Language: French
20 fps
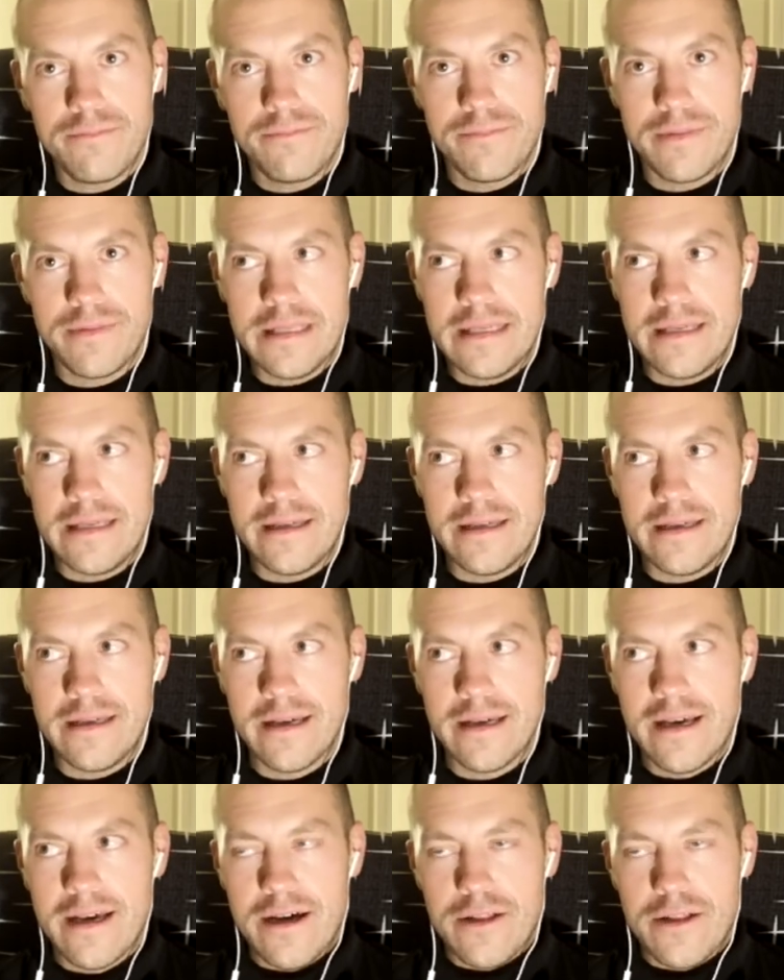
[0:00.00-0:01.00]
puis
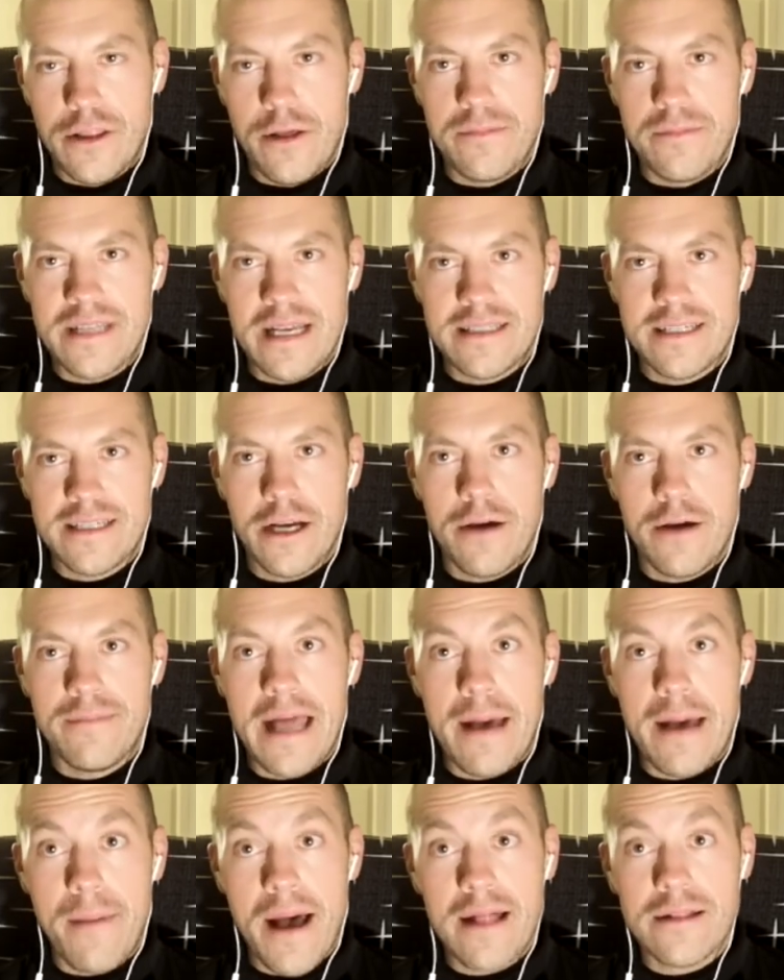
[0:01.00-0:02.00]
de me sortir comme de
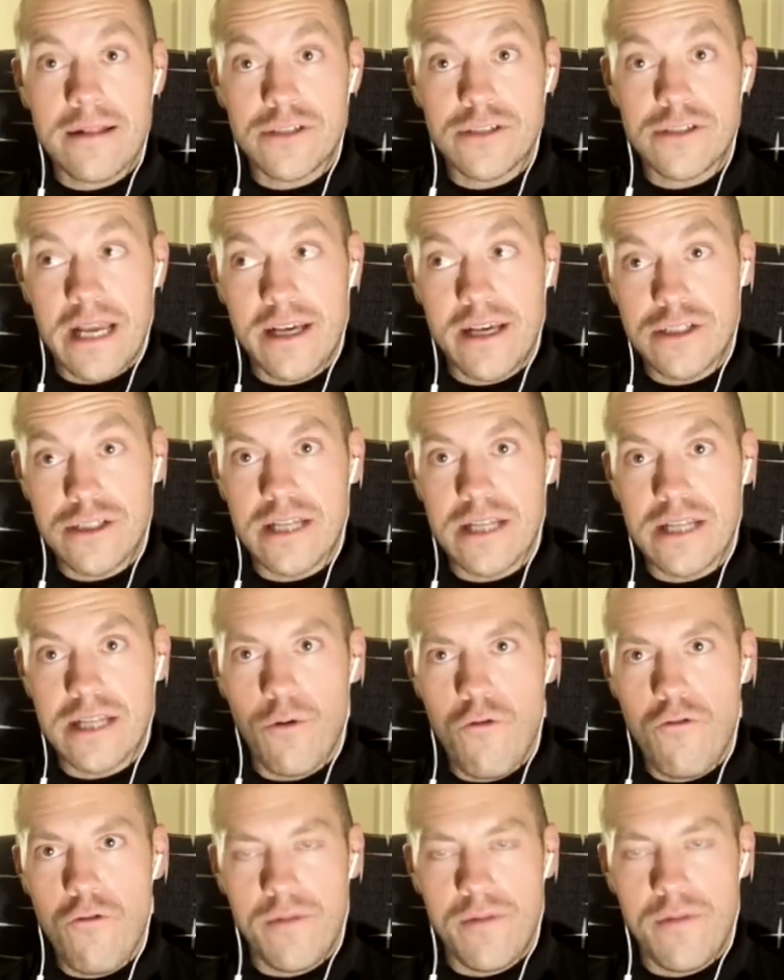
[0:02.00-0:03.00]
la marde jusqu'à temps que je la
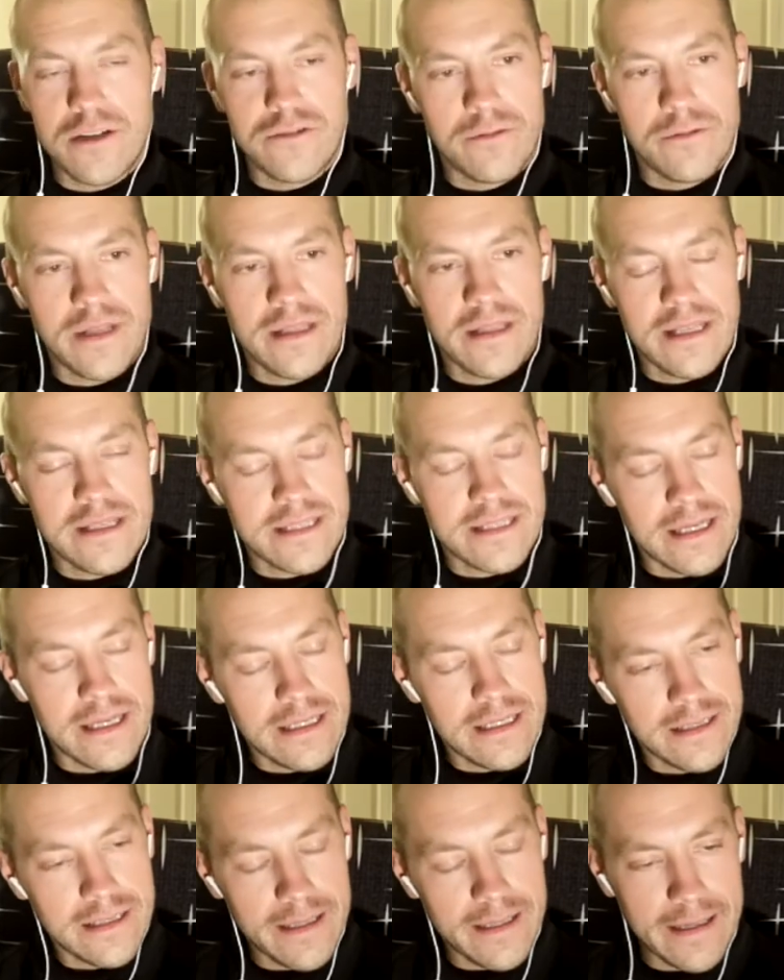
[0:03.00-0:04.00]
trouve, mais je vais peut-être
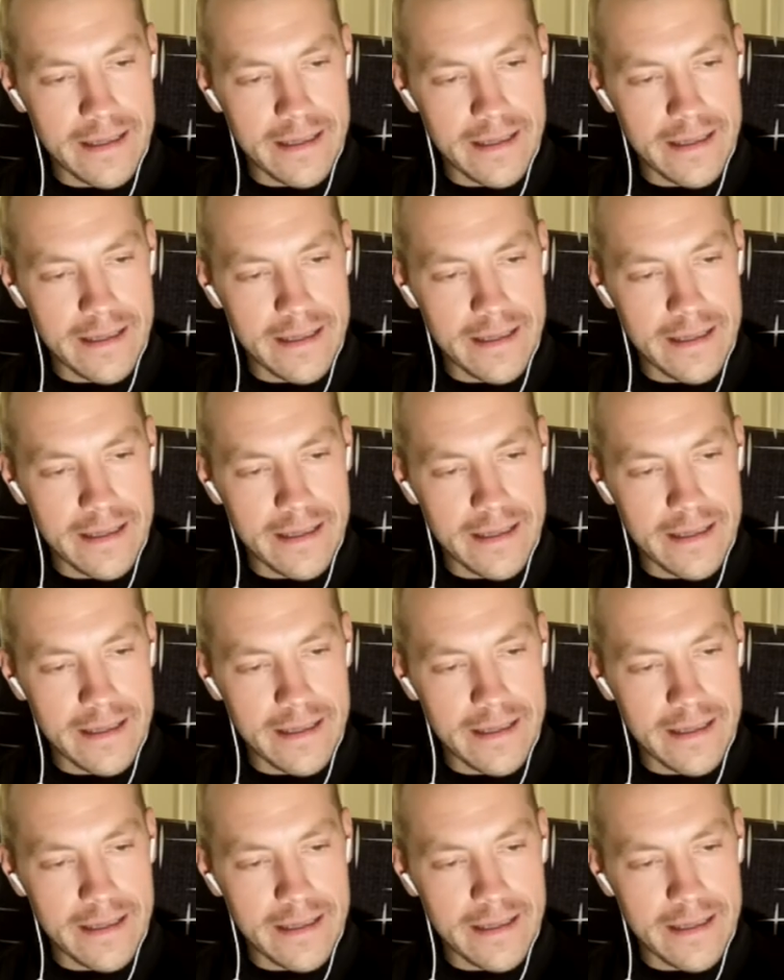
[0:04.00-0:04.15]
essayer de,